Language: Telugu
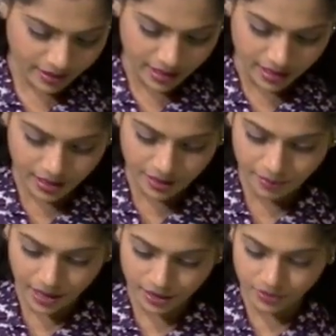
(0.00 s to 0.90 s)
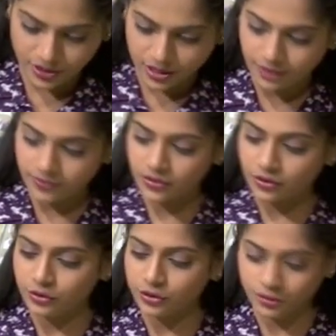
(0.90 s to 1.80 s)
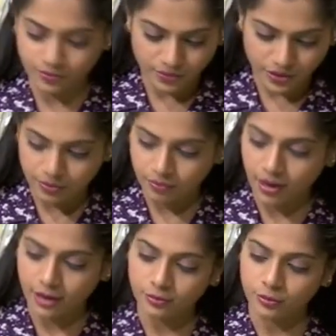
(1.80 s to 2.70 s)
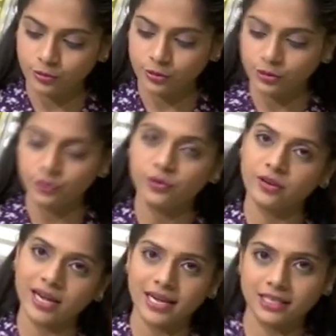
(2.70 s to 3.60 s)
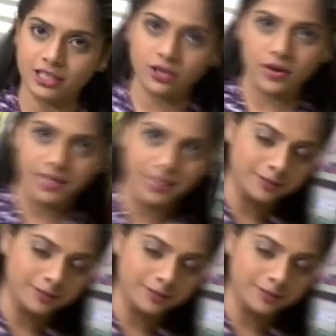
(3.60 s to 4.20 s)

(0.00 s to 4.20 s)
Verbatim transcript: అలాగే పాలకూరని కొంచెం పాలు పోస్తూ గ్రైండ్ చేసుకోవాలి